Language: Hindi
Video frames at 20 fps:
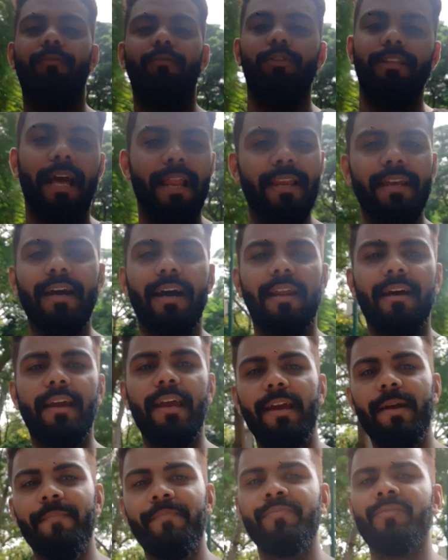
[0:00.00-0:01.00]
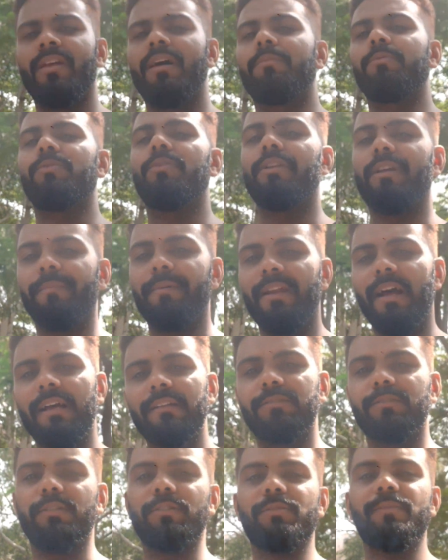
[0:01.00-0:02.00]
वो दिल्ली आ रखे अब उन्होंने हमें
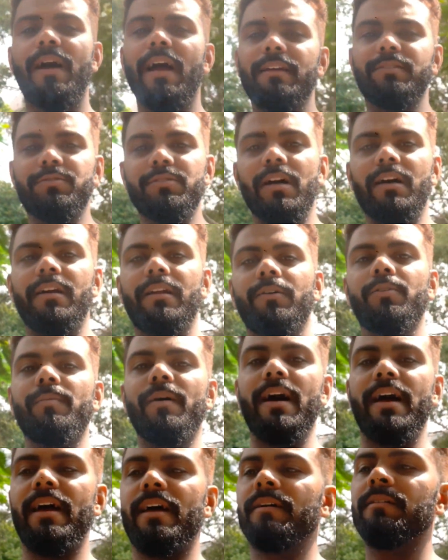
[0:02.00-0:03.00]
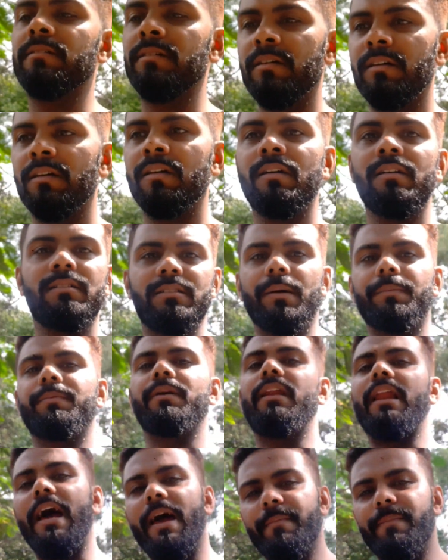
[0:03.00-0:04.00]
राजकोट घुमाया जूनागढ़ घुमाया है सब
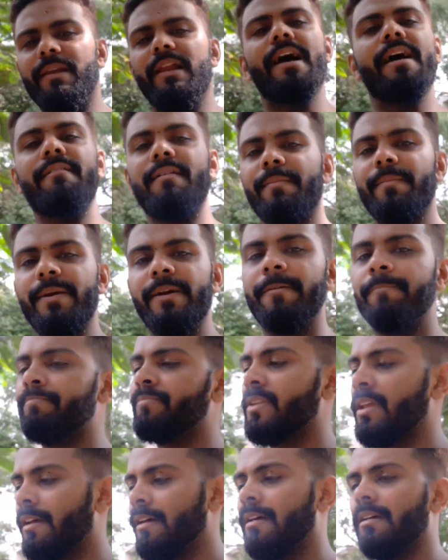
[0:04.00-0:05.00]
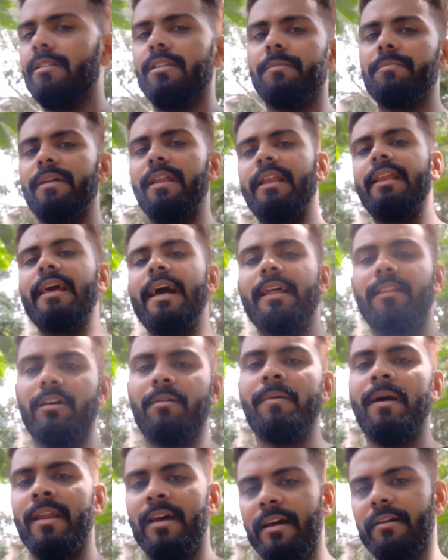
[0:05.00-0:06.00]
खिलाया पिलाया वहाँ पे तो दिल्ली आए तो
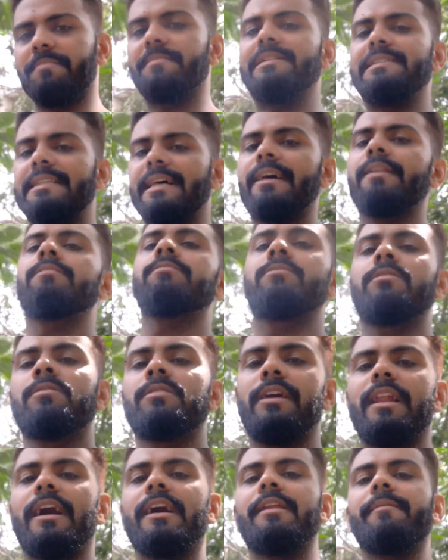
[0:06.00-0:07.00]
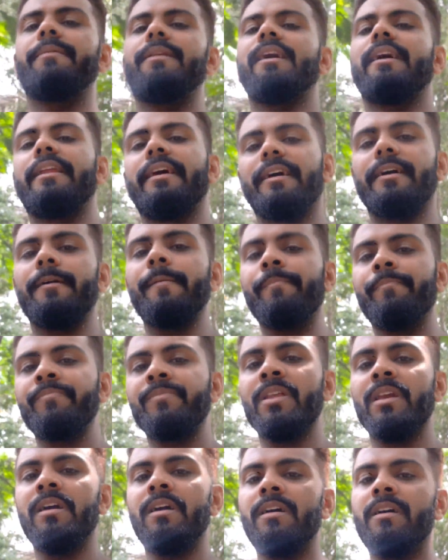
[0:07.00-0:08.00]
हमारा हक बनता है ना उनको खिलाने पिलाने का
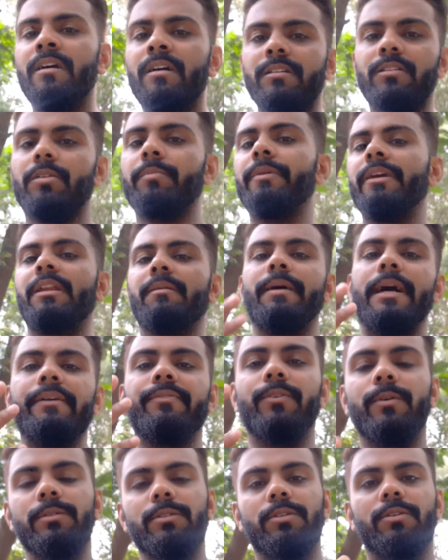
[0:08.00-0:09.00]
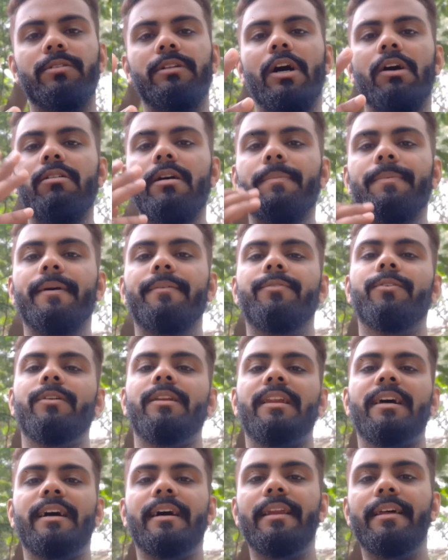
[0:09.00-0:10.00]
तो मीर भाई फ़ोन तो उठाओ आपका फ़ोन
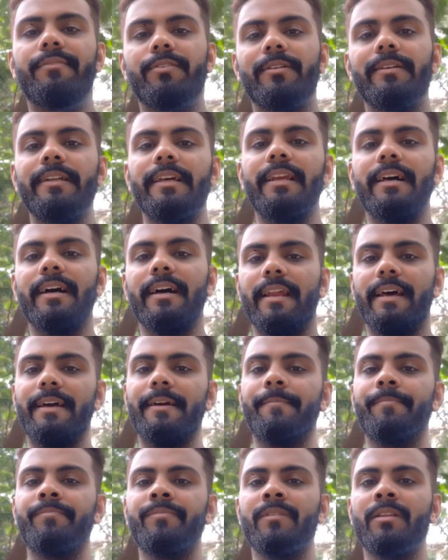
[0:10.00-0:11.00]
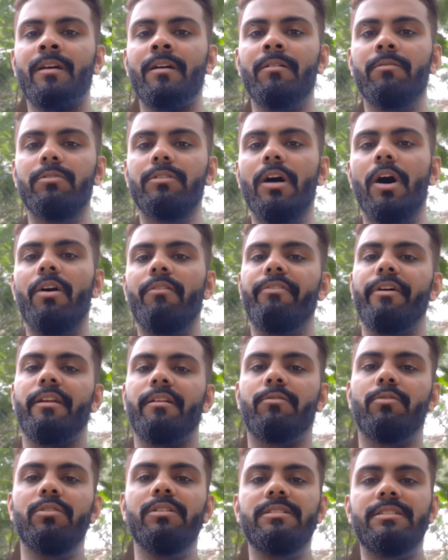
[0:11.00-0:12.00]
लगा रहे फ़ोन नहीं लग रहा है उठाओ फिर
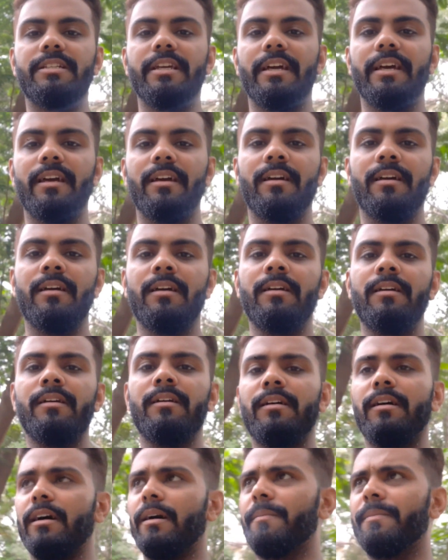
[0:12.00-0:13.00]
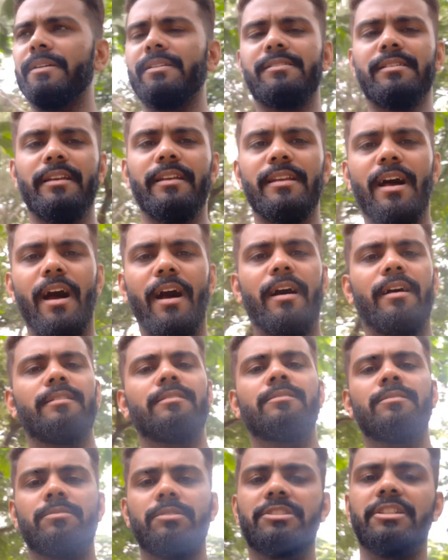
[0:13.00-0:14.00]
कुलचे अमृतसरी नान
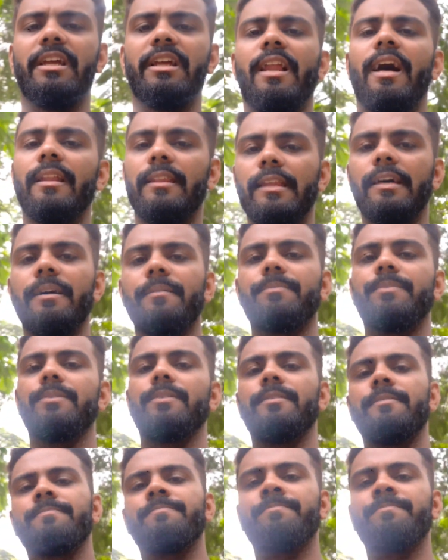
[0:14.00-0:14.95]
कुछ खिलाते हैं आपको